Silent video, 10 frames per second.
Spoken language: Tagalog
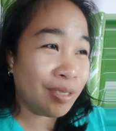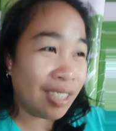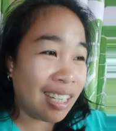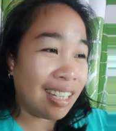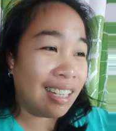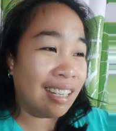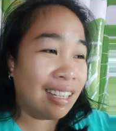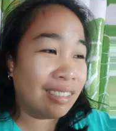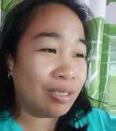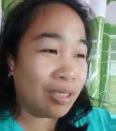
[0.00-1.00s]
una nga,
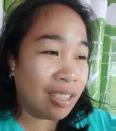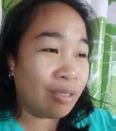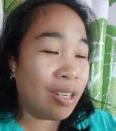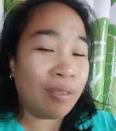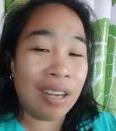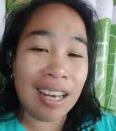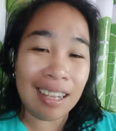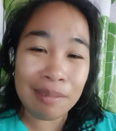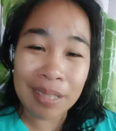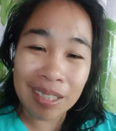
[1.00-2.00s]
tod nga wala-wala,
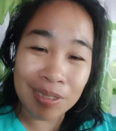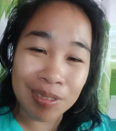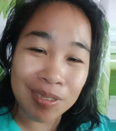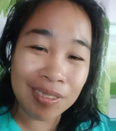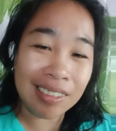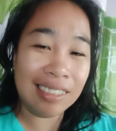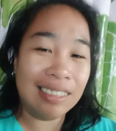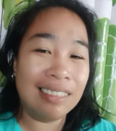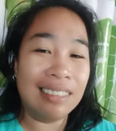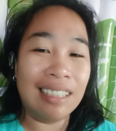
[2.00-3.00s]
giman ako.
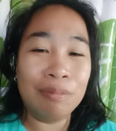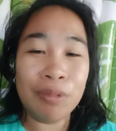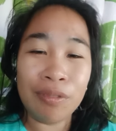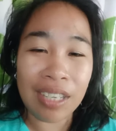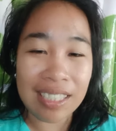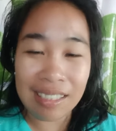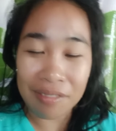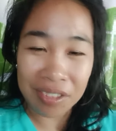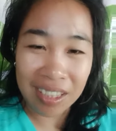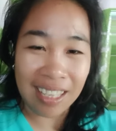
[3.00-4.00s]
God provides
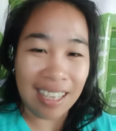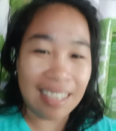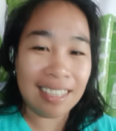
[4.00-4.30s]
everything.